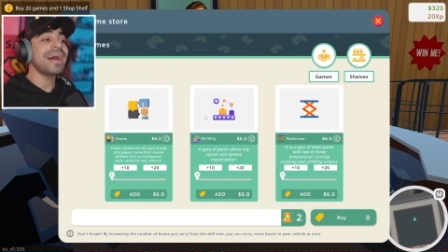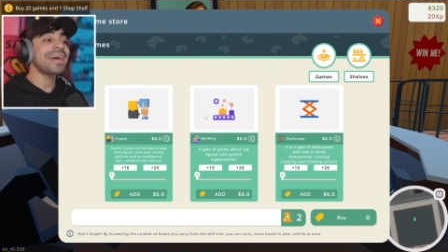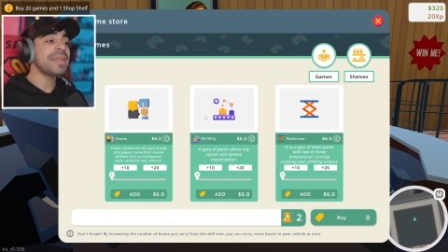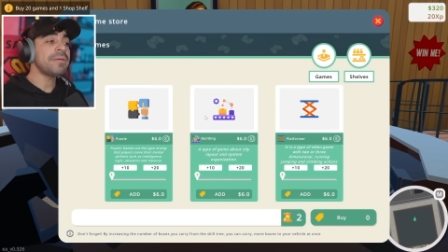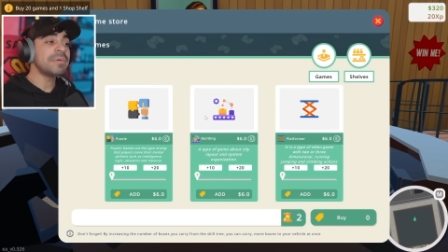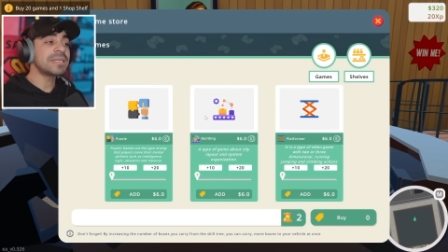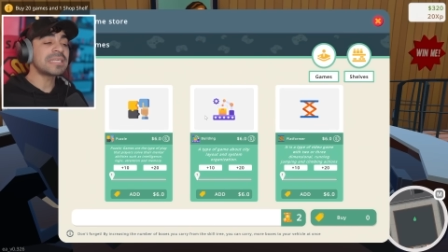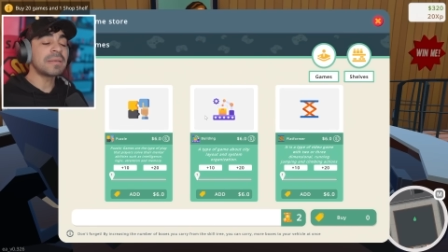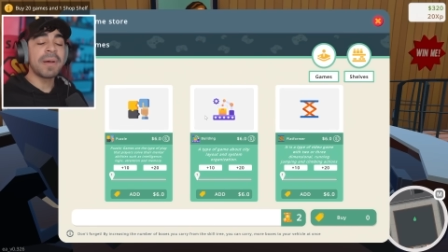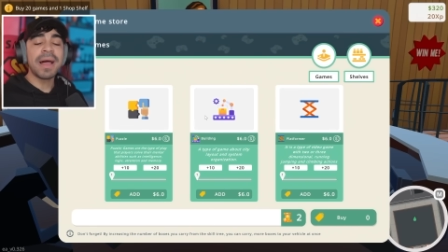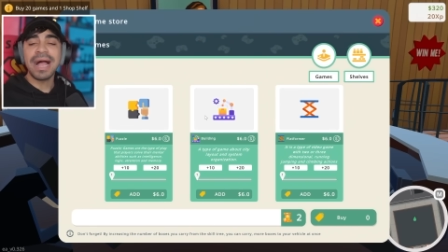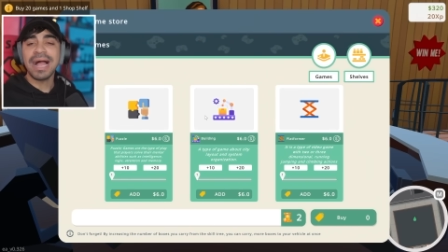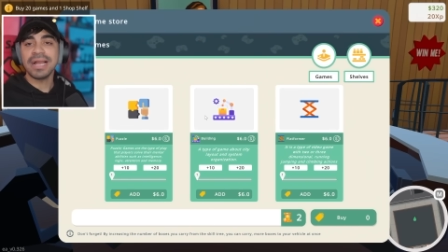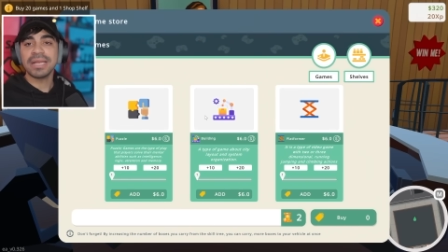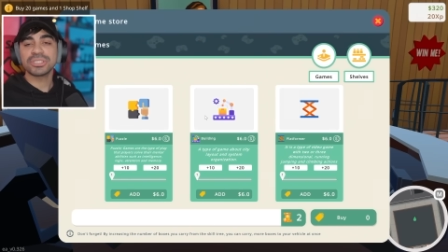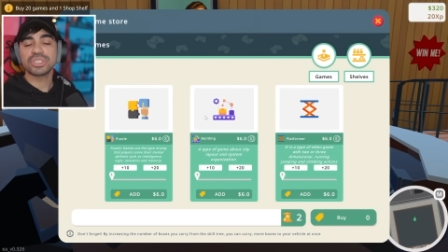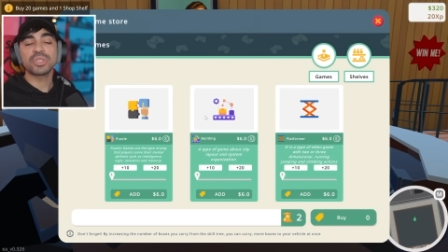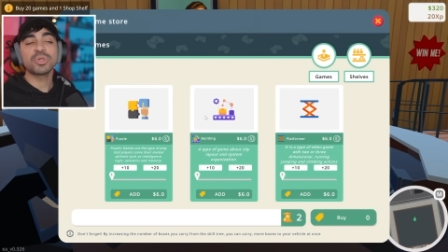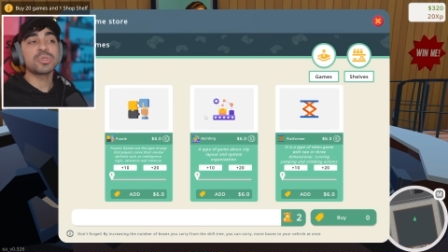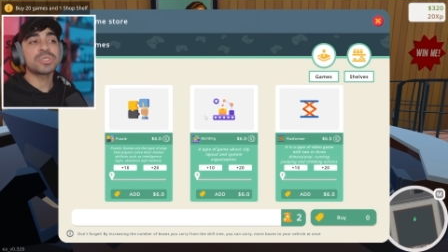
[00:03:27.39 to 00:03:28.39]
ادم يا جماعه
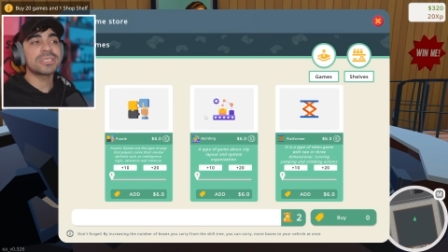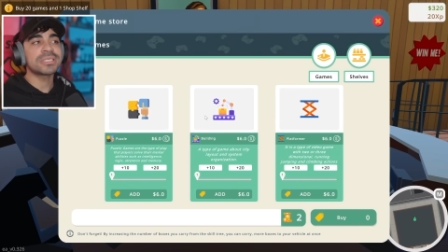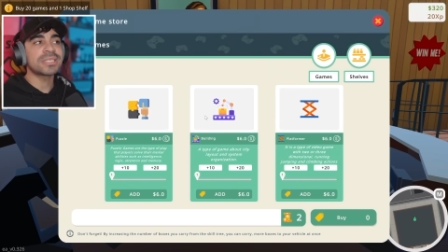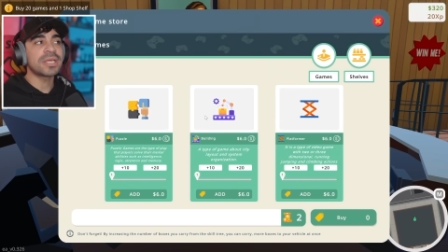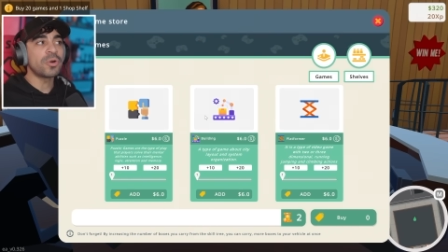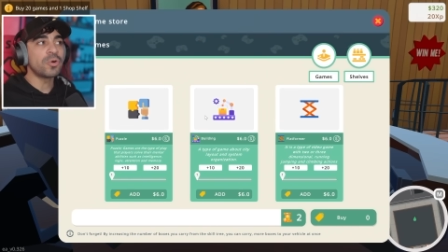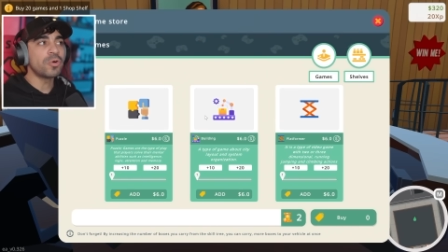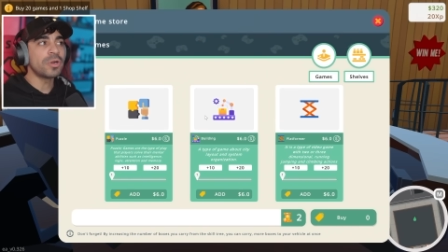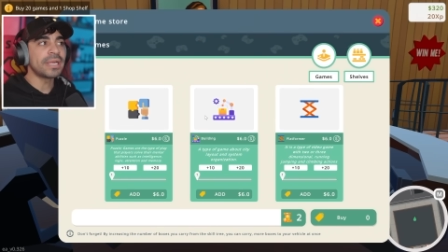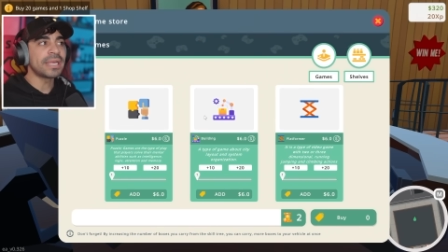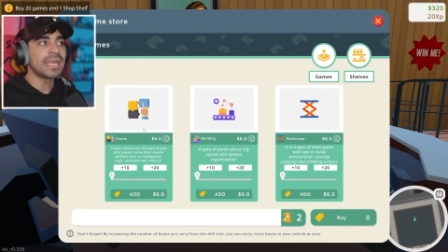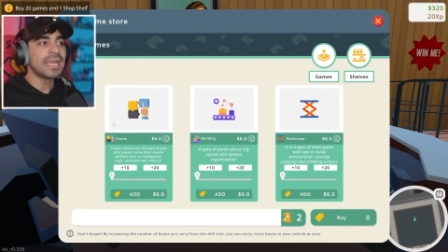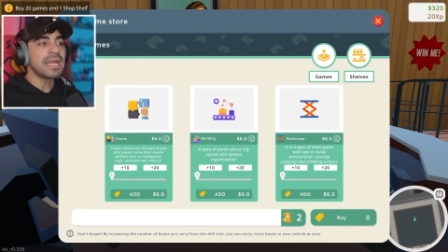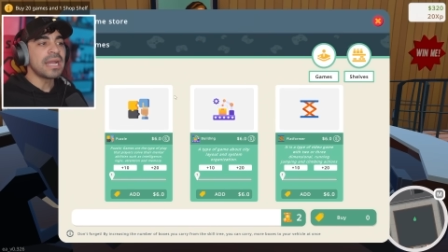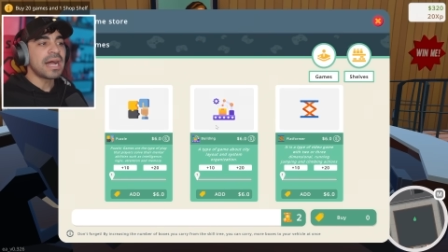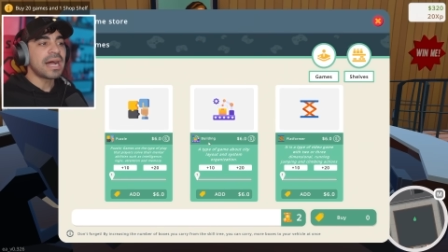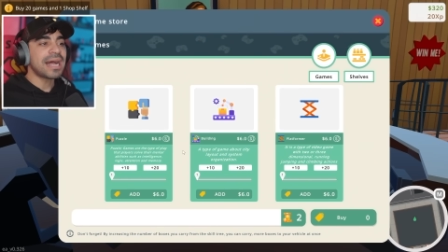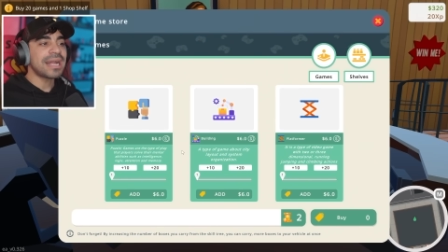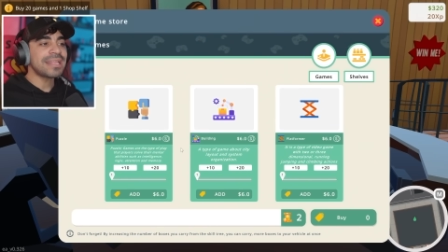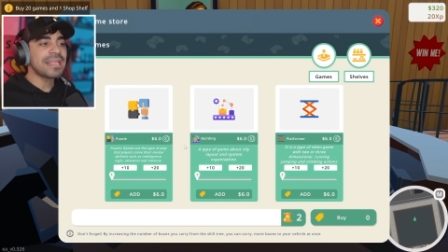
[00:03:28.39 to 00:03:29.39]
ايش تدرون يسوي
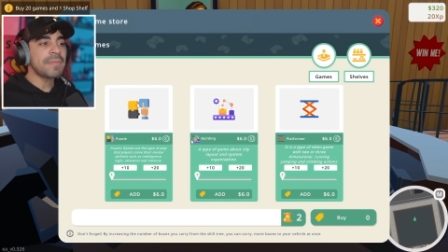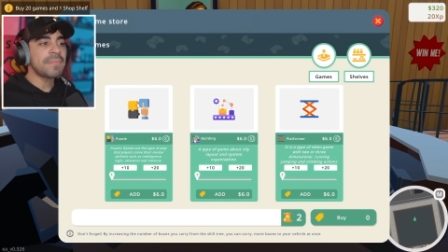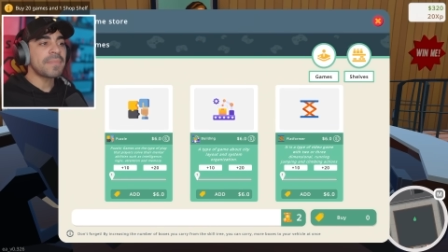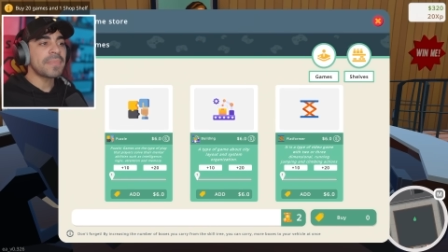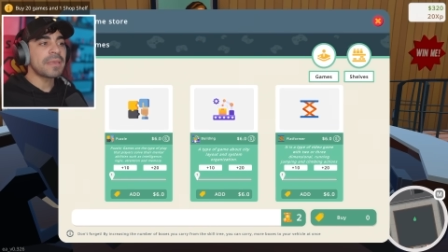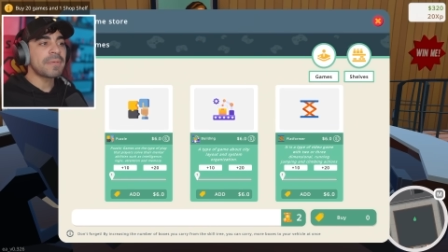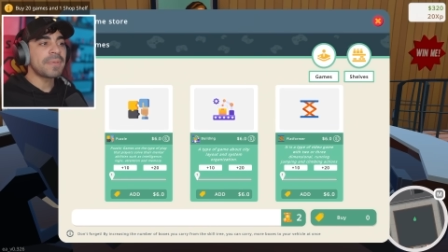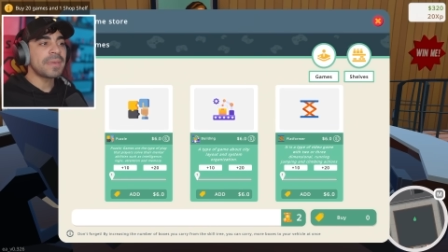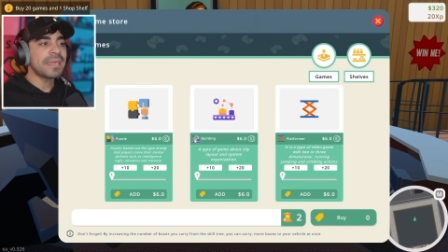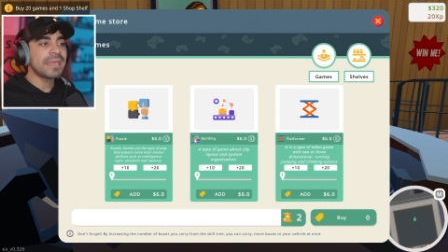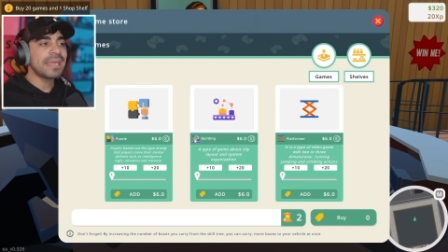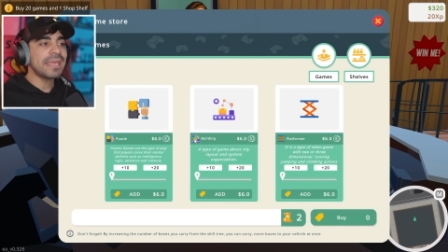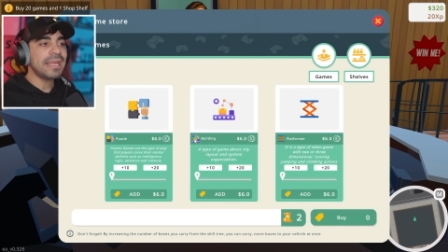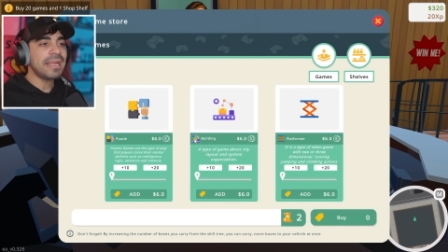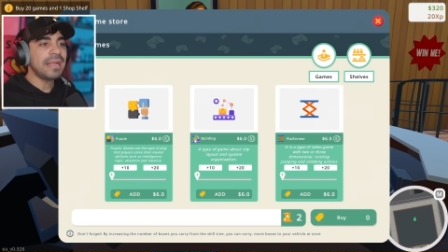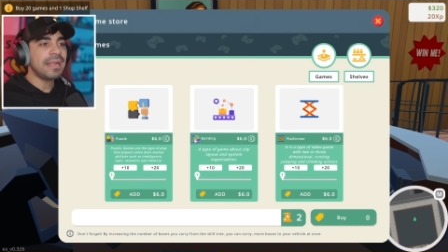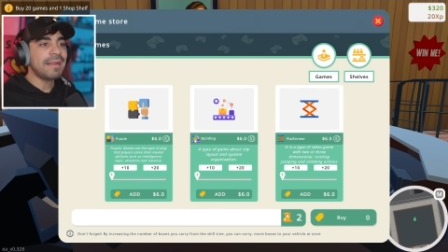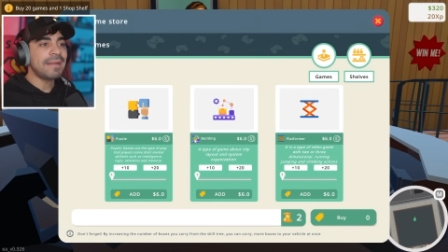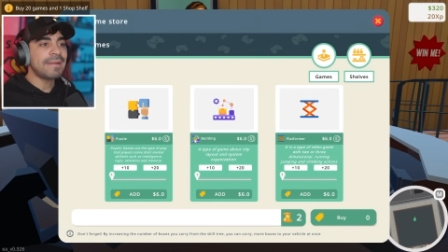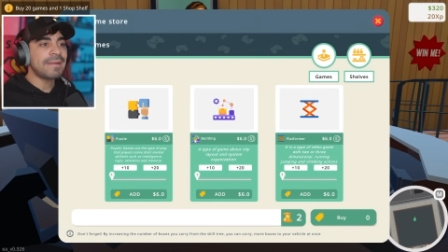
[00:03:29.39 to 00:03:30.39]
ادم
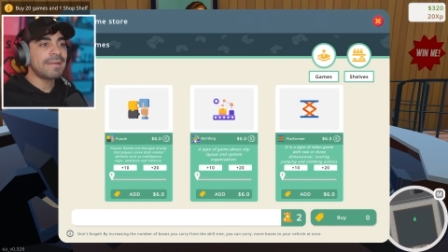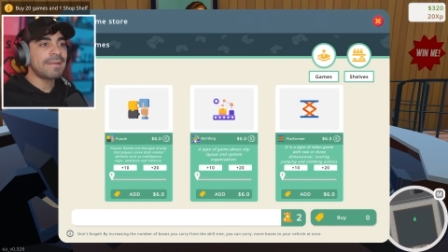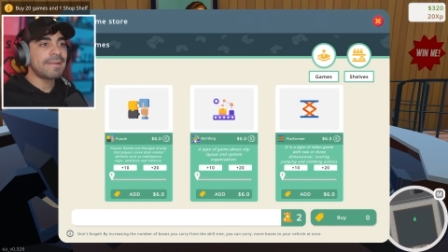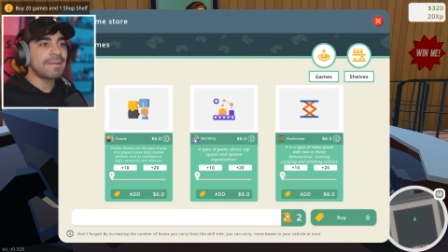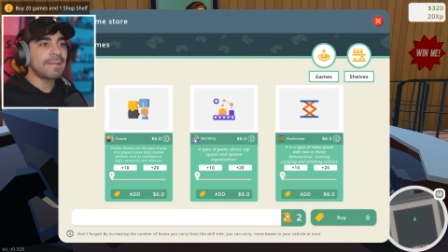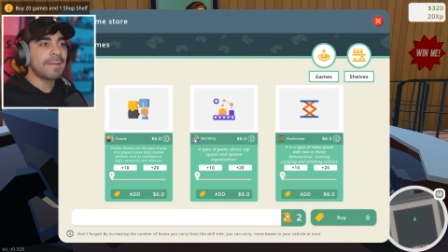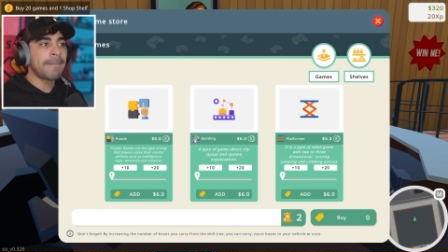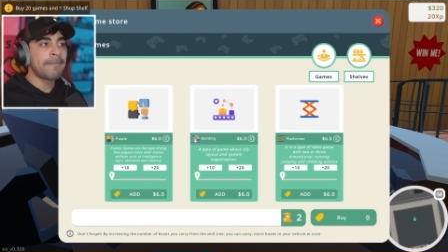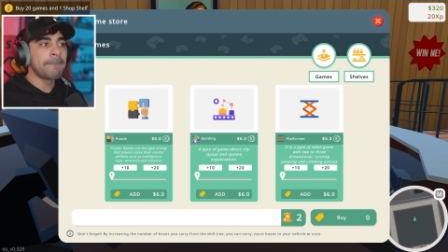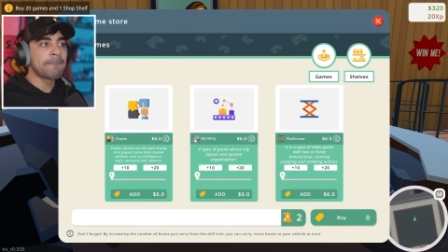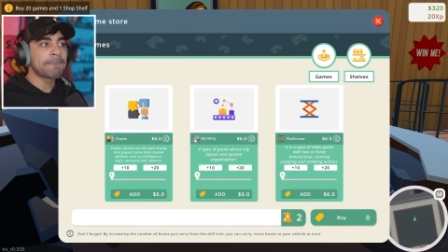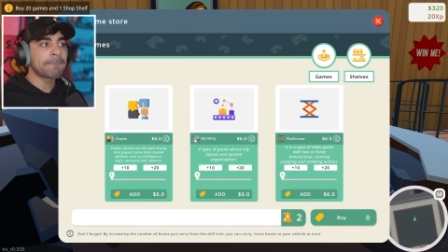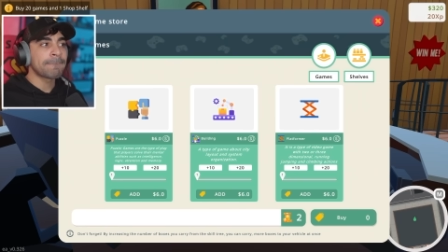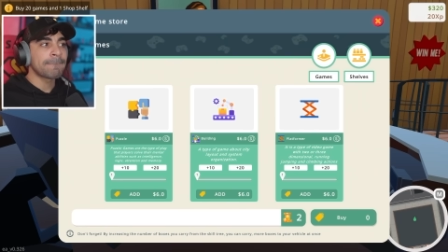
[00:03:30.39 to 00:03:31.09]
يبيع آه،